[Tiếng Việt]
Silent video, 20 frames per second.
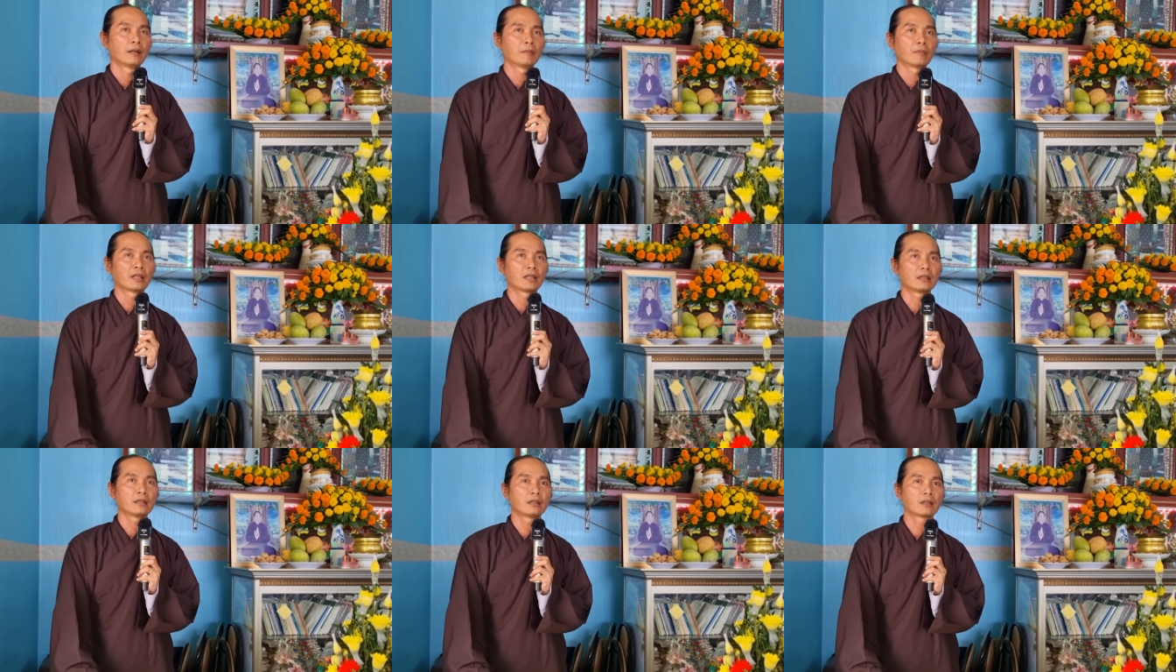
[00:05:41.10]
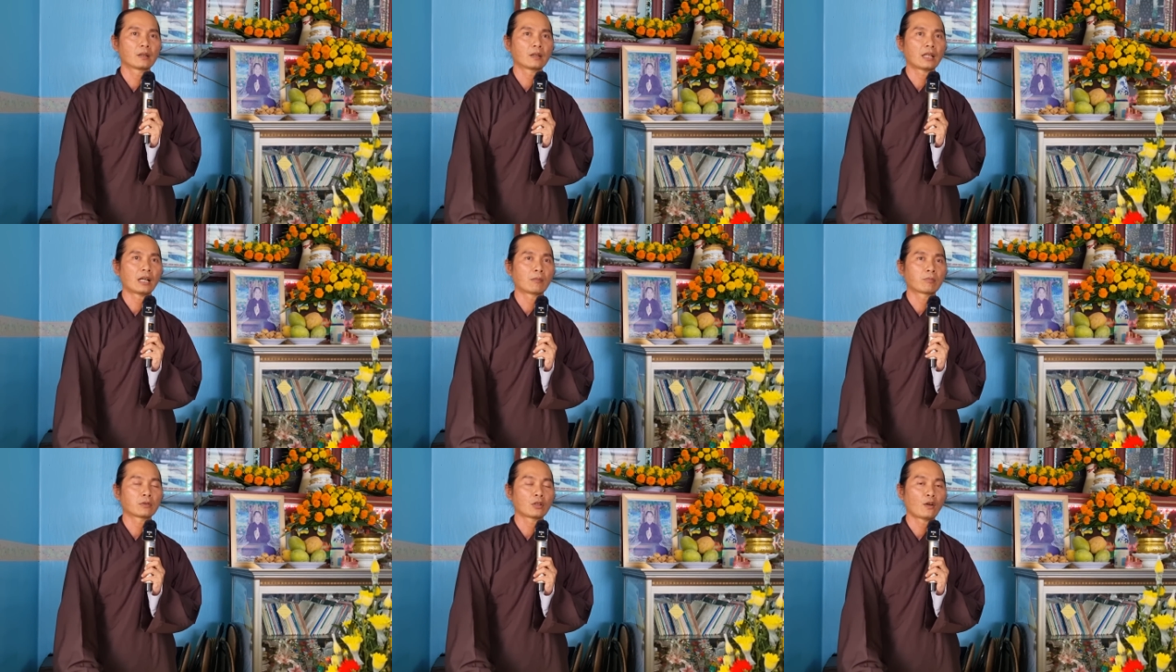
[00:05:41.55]
mình chưa có
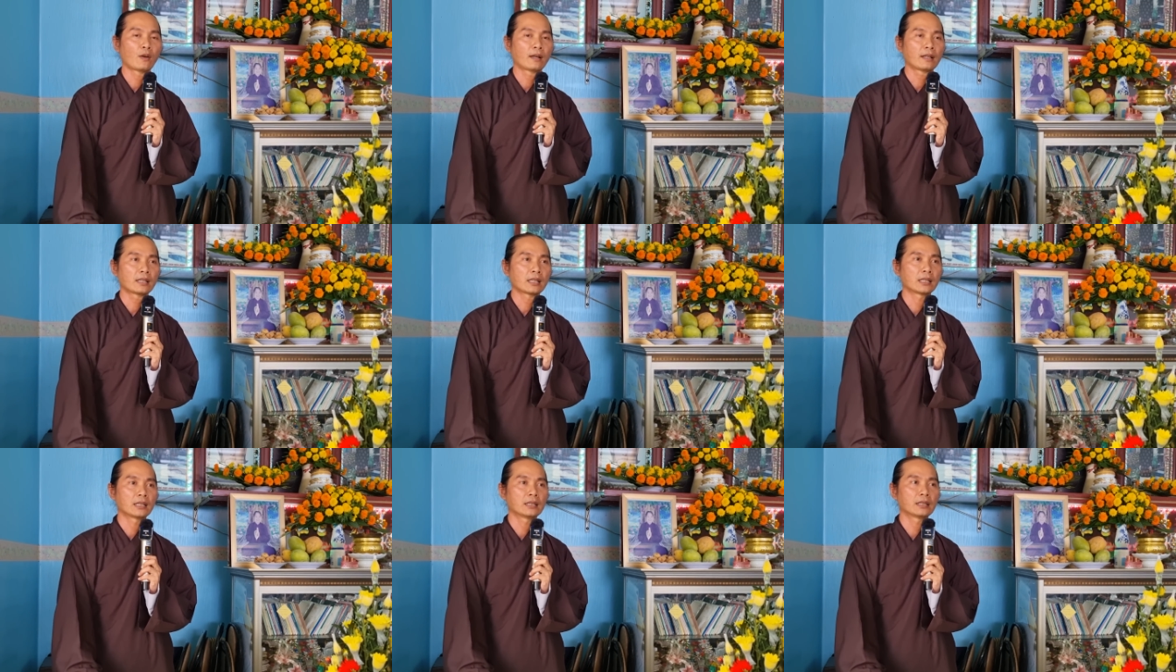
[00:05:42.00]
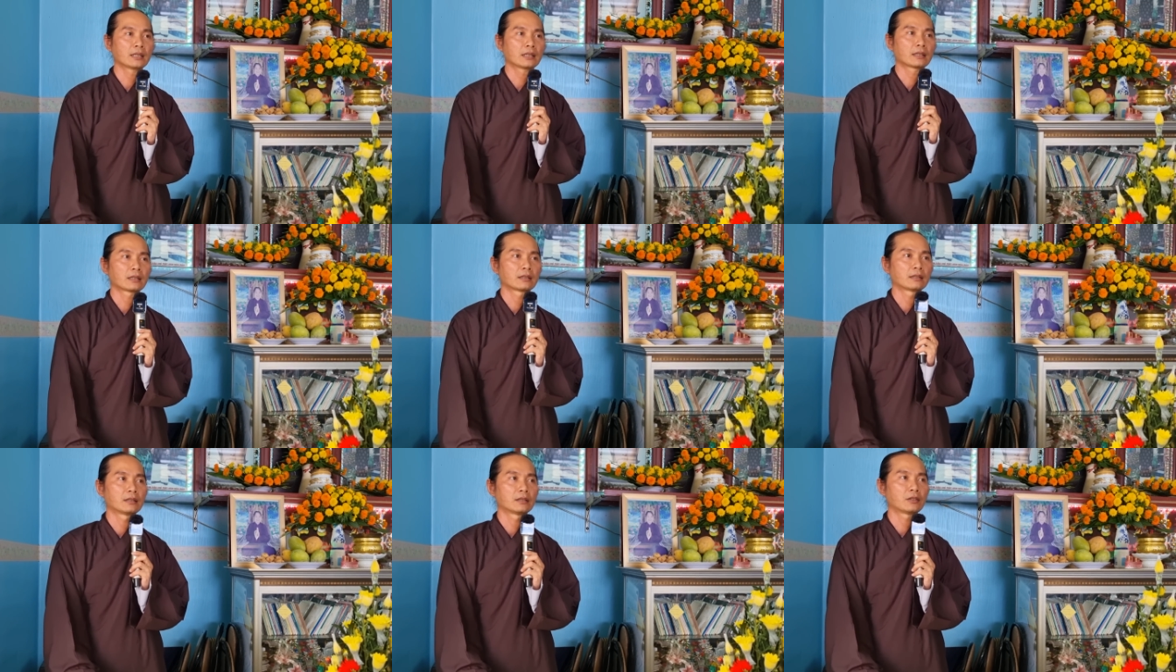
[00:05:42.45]
thông thoáng được,
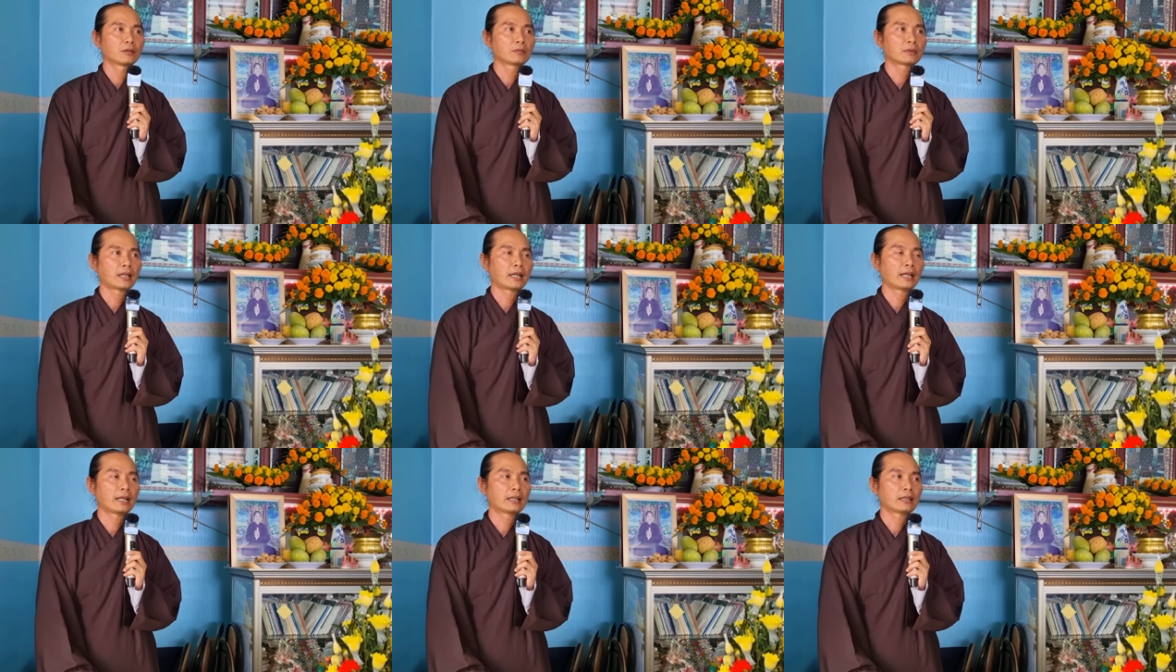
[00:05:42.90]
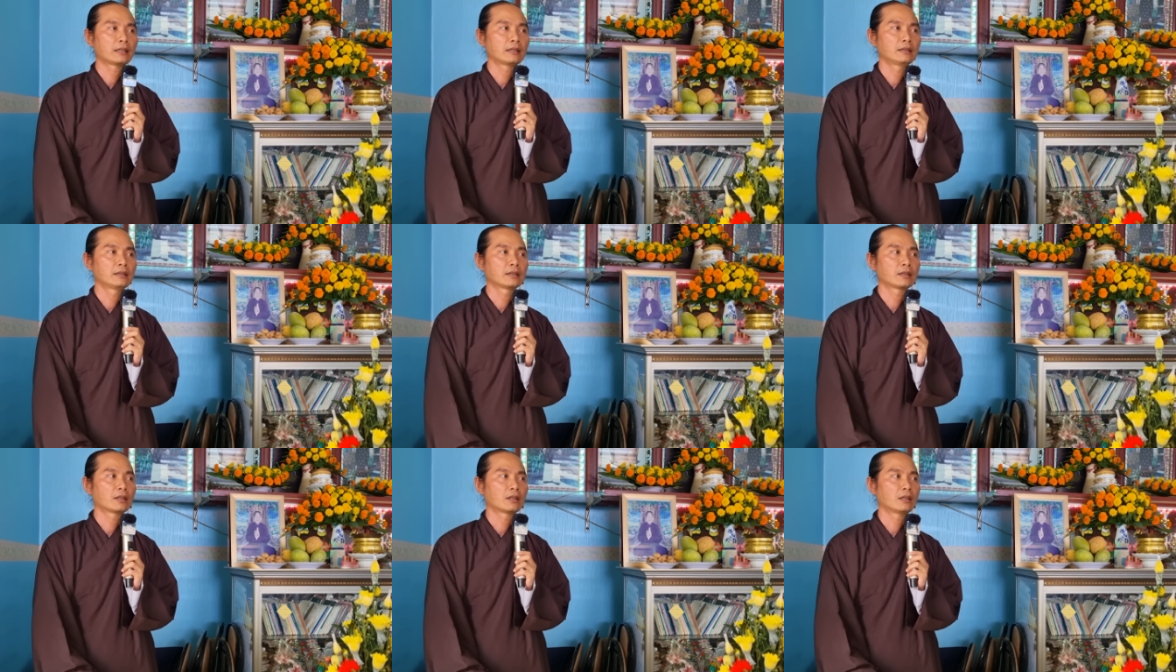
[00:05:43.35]
chúng ta
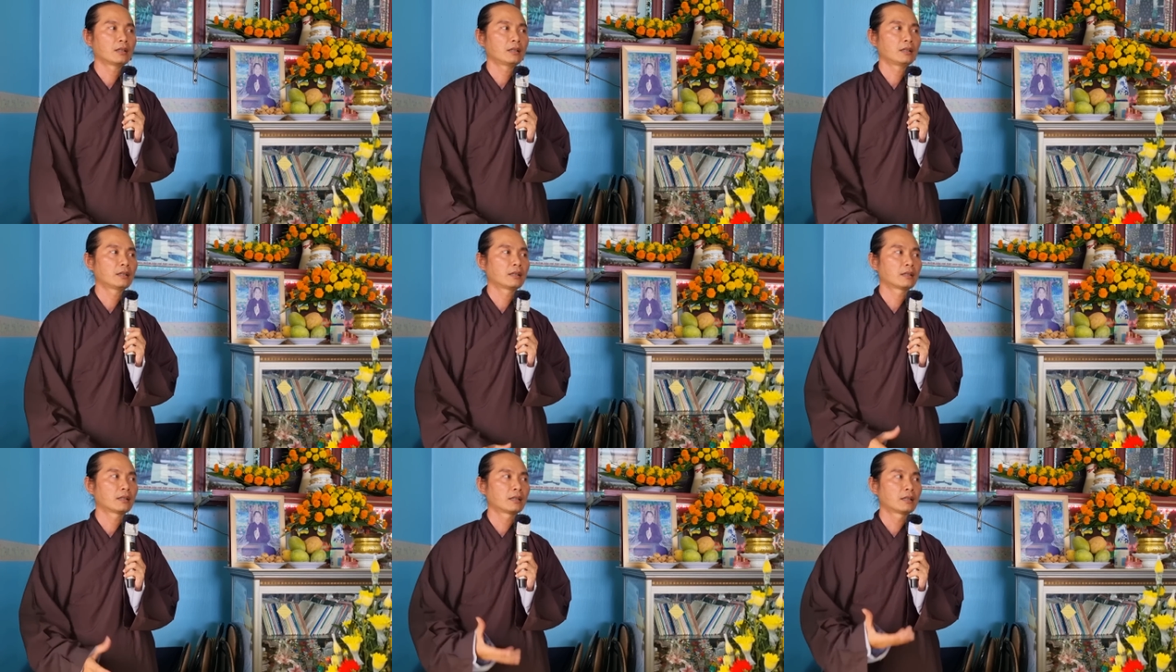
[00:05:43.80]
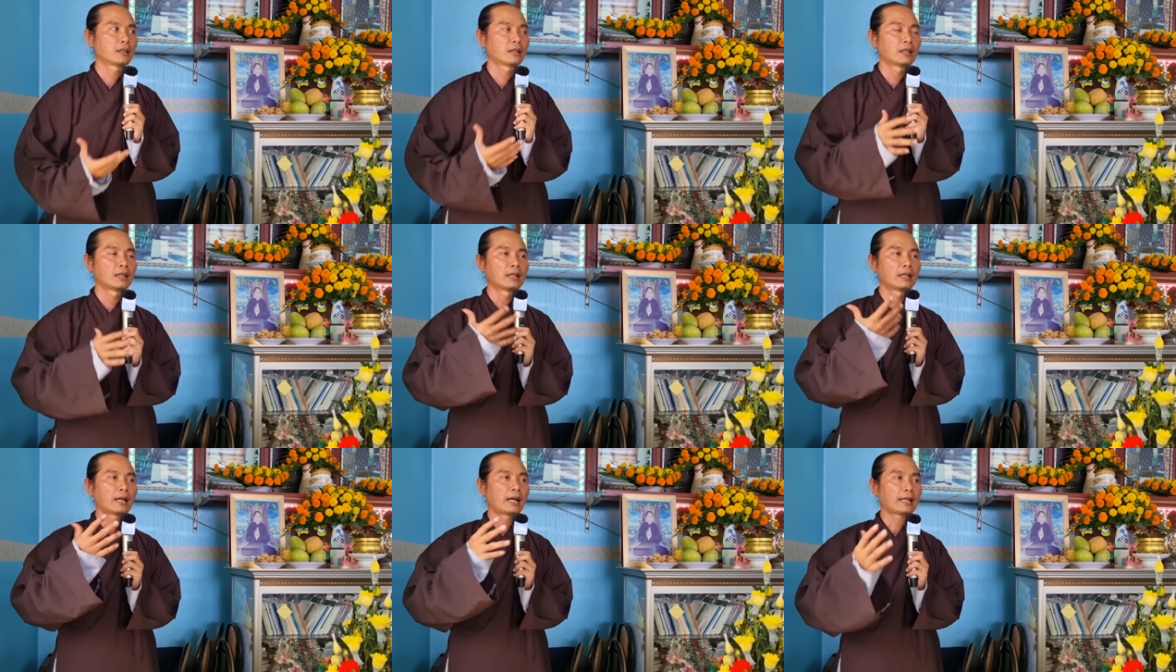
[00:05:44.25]
chưa có
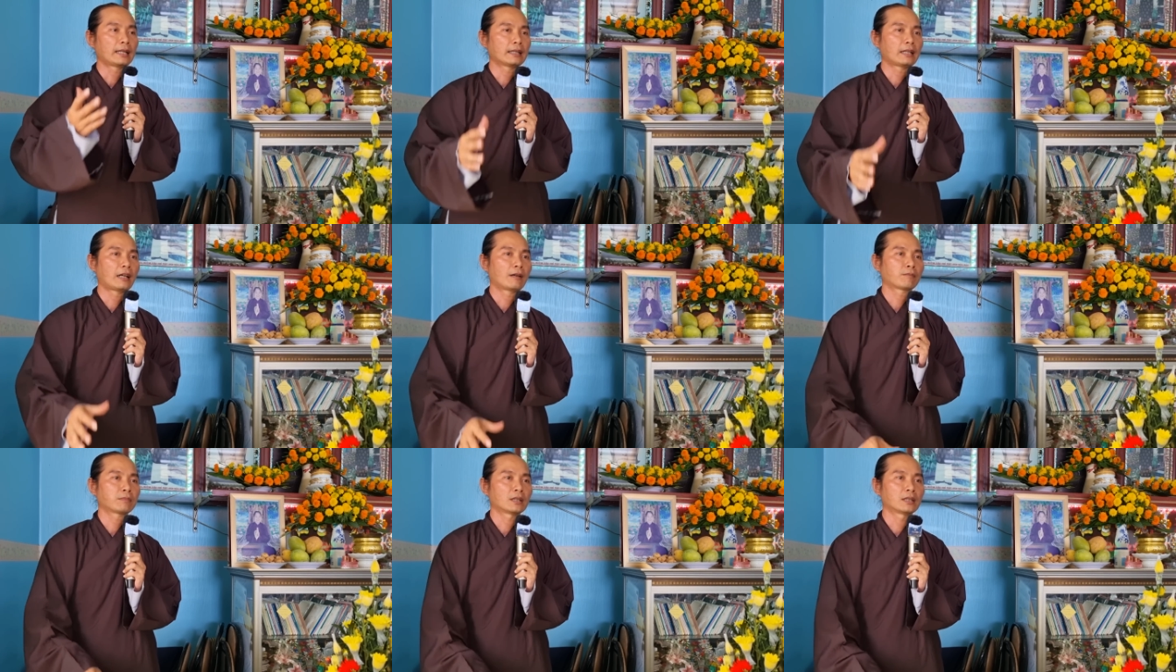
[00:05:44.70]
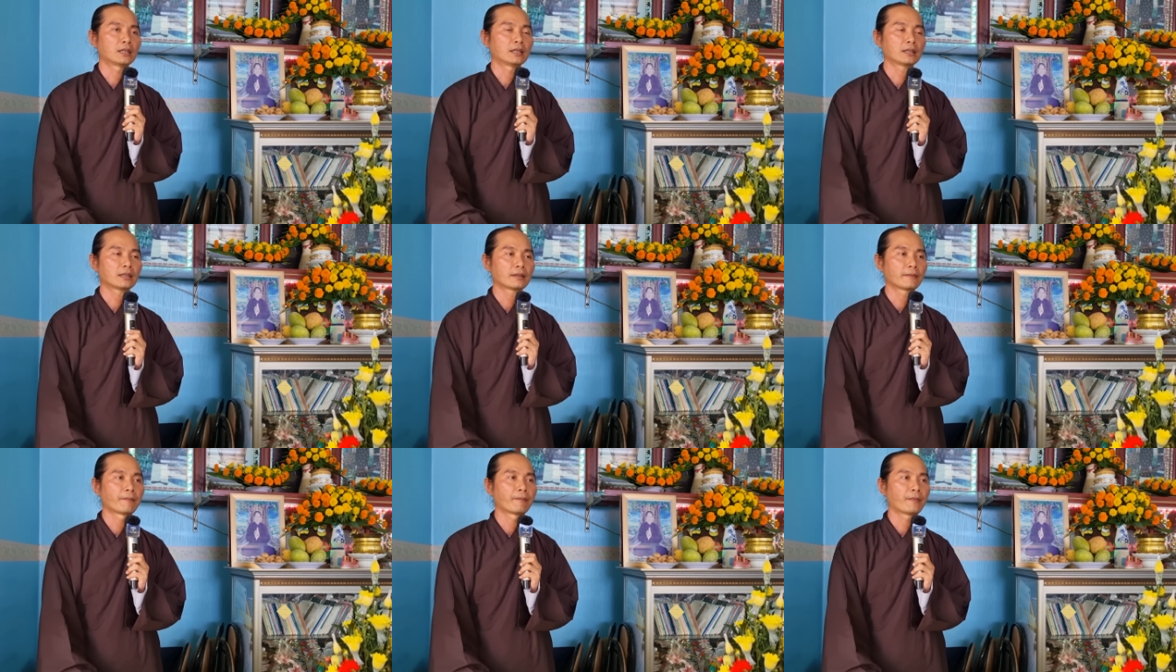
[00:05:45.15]
hanh thông
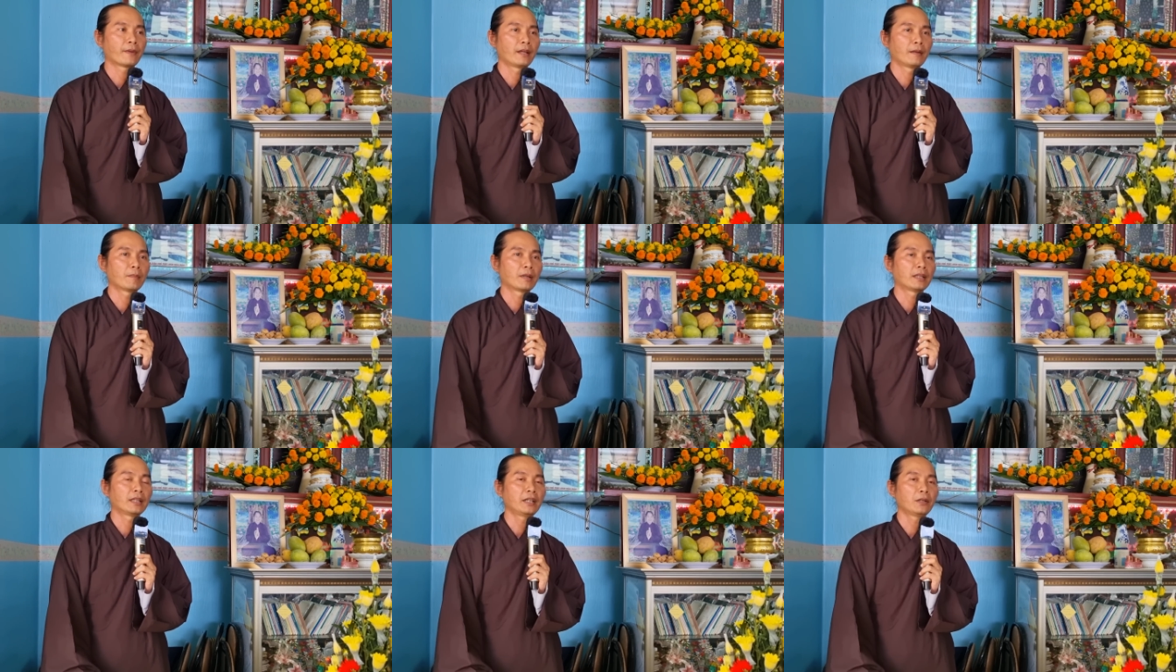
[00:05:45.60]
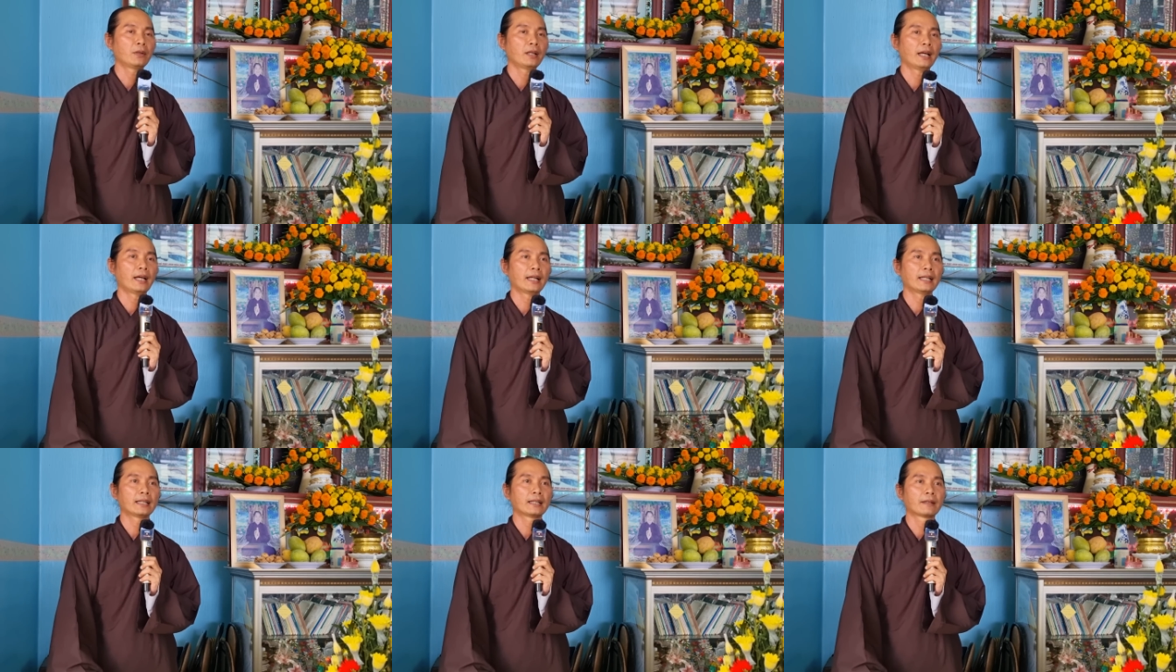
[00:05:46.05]
được thì mình nêu
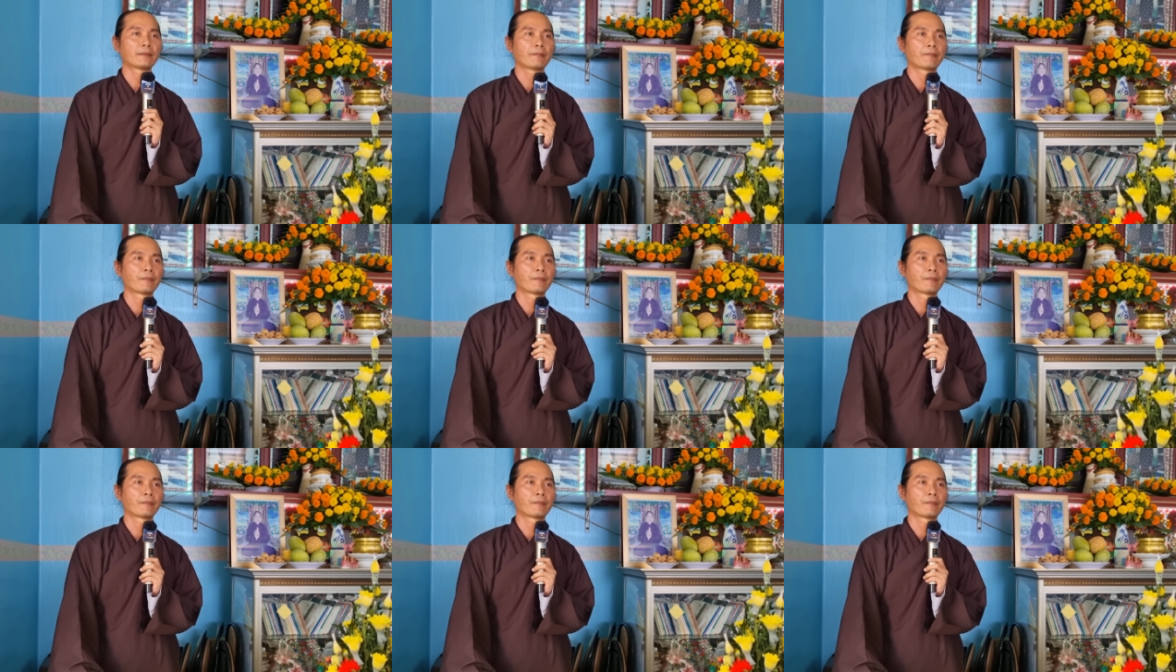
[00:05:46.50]
lên.